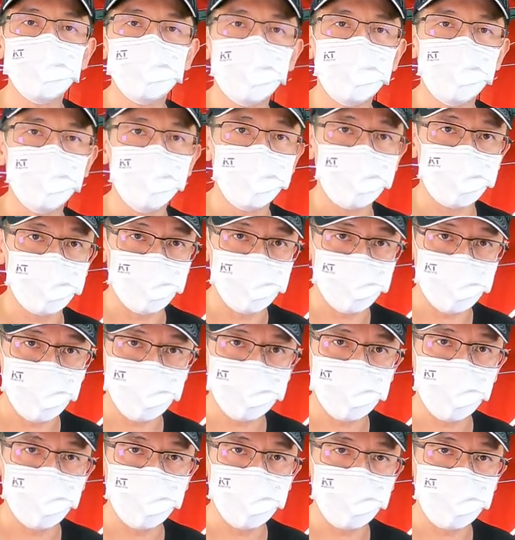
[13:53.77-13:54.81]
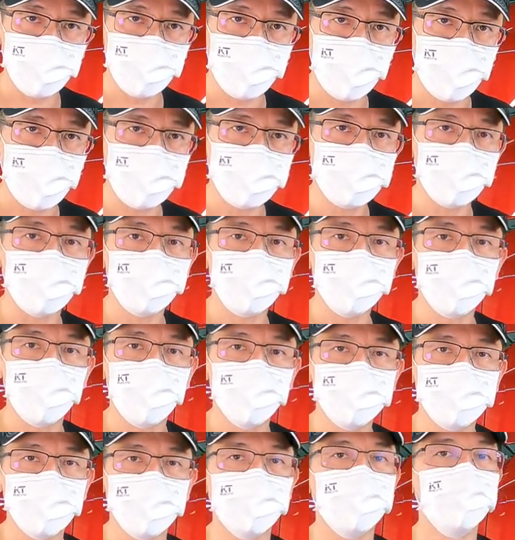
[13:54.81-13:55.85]
理刚刚所介绍的地方有不
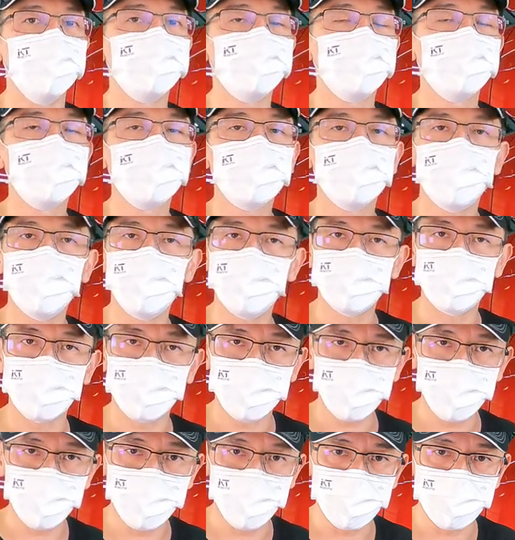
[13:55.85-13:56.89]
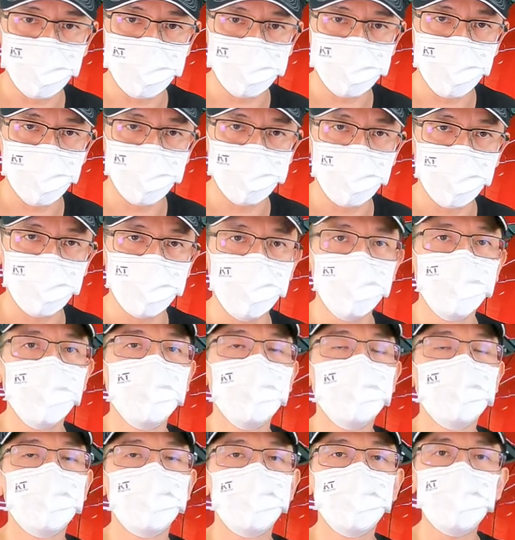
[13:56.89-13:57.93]
了解的，可以私讯我们小编。
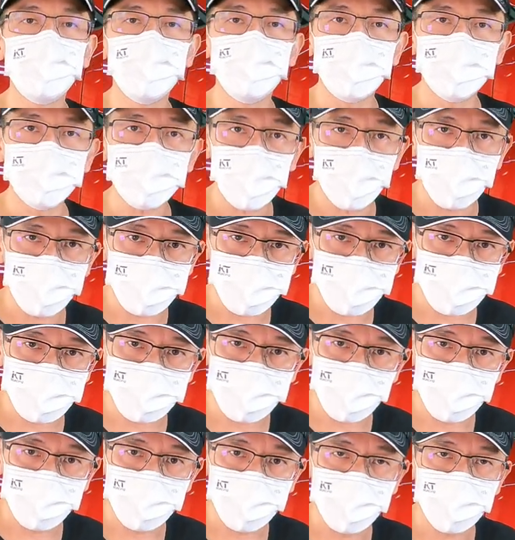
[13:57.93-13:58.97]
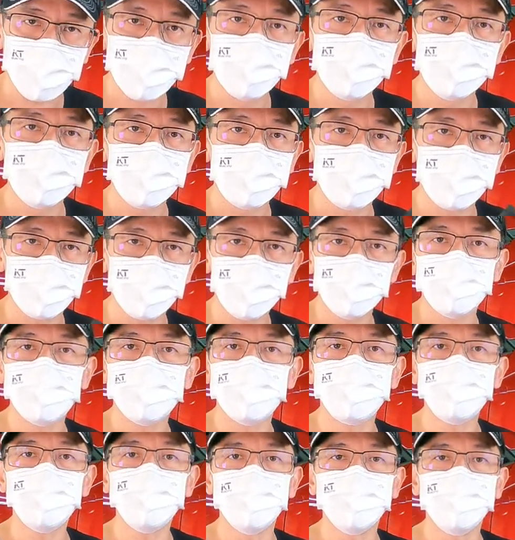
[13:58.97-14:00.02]
如果有想要试乘的，也可以
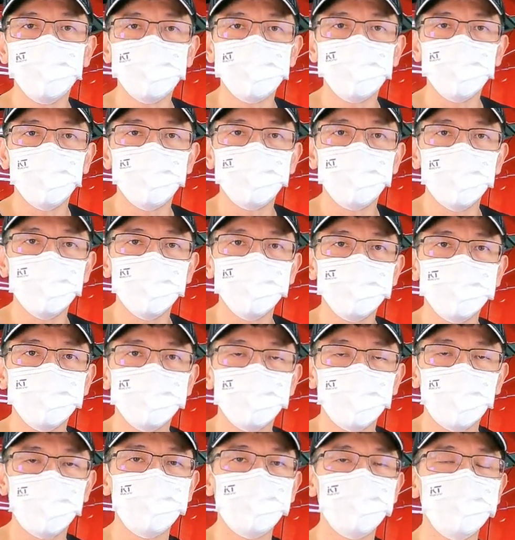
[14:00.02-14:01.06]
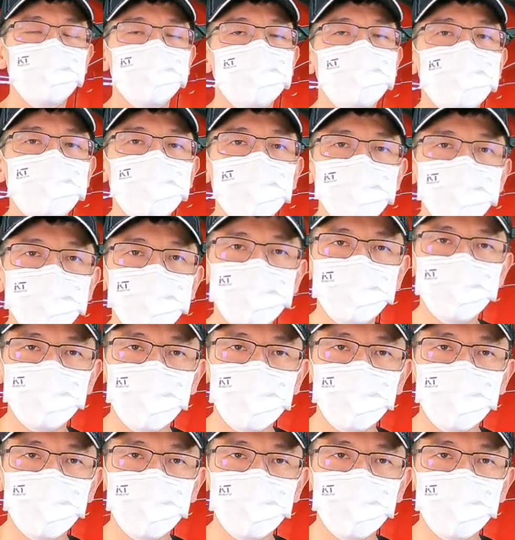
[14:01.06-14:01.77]
私讯我们小编。好的，以上是